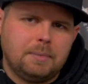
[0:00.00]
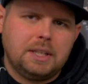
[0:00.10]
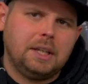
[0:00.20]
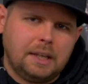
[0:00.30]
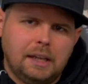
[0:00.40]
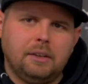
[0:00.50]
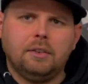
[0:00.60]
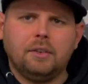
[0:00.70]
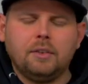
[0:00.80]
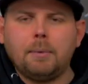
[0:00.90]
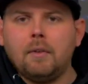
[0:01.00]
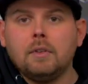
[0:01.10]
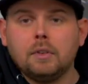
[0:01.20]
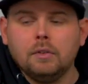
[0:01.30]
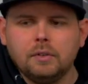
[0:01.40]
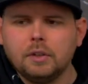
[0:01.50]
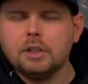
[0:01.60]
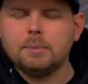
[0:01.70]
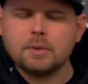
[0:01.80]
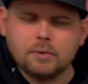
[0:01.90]
ein bisschen Geld. Das ist beim MX-5 noch
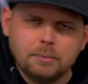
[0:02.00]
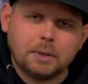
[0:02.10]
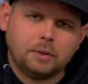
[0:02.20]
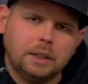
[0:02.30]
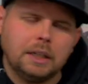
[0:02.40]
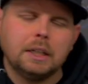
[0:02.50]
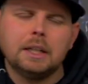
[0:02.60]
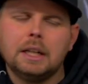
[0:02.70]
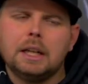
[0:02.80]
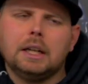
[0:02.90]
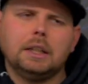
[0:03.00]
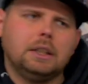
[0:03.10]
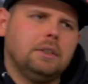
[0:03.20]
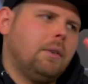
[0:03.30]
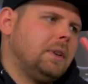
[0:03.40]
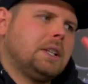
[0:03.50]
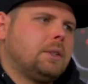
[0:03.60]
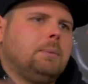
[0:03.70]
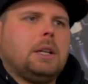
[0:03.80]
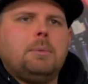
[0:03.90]
nicht mal so super teuer, äh, wenn man das
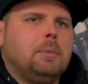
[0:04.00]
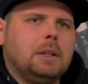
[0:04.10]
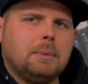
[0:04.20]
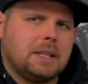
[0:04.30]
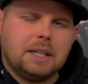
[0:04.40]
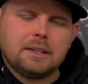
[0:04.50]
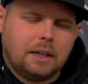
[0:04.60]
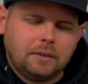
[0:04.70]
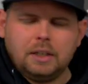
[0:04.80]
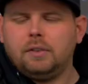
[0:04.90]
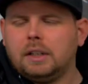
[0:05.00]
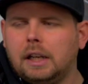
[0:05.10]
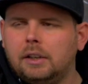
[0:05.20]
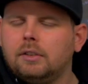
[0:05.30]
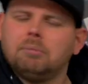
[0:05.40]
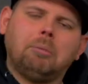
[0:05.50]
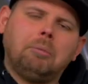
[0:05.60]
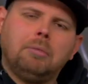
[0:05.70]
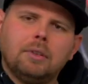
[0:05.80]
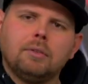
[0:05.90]
zum Beispiel mit einem Mercedes AMG vergleicht.
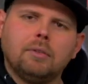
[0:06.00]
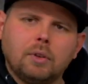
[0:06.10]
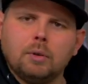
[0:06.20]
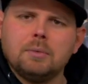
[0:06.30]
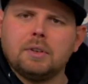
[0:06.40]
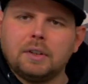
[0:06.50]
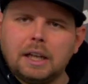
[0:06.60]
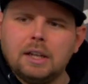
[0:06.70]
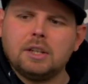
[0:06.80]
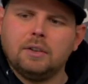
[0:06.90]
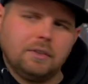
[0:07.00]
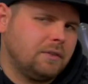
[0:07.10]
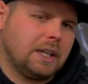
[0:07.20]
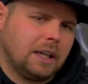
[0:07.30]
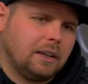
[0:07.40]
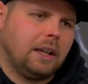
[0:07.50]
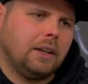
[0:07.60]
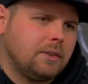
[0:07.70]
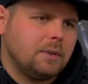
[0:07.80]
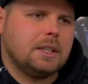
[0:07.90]
Komischer Vergleich, aber ich sage ja,
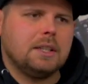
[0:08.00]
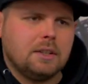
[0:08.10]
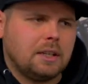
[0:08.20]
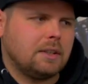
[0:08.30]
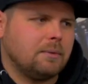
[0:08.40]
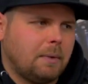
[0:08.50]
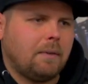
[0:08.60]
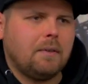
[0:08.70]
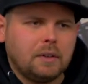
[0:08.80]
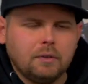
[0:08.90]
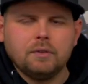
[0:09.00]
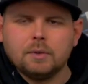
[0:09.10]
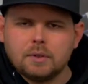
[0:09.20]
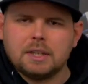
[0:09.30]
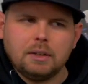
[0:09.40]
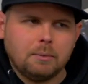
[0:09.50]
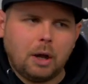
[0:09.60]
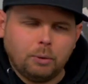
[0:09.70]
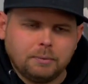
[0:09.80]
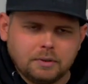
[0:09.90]
Leistung ist nicht, also beim MX-5 so gesehen
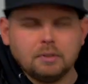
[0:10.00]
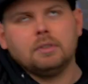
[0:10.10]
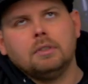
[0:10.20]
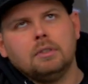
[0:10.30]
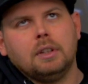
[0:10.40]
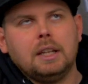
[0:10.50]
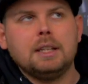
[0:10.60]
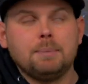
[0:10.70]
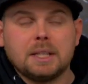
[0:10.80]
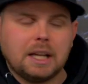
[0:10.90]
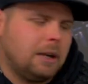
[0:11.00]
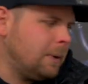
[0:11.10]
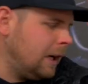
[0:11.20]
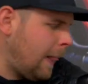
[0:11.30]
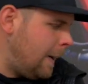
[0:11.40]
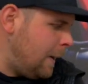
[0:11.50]
überhaupt, äh, der ist bezahlbar.